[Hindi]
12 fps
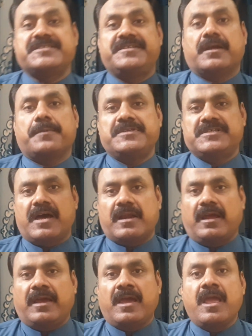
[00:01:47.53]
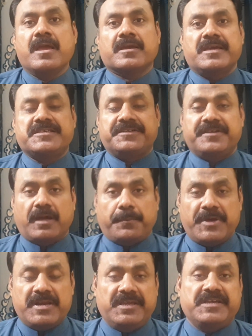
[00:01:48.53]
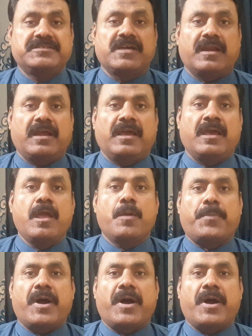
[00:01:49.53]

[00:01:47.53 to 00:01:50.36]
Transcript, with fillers: किस जगह पर जा रहा है किस जगह पे नहीं जा रहा है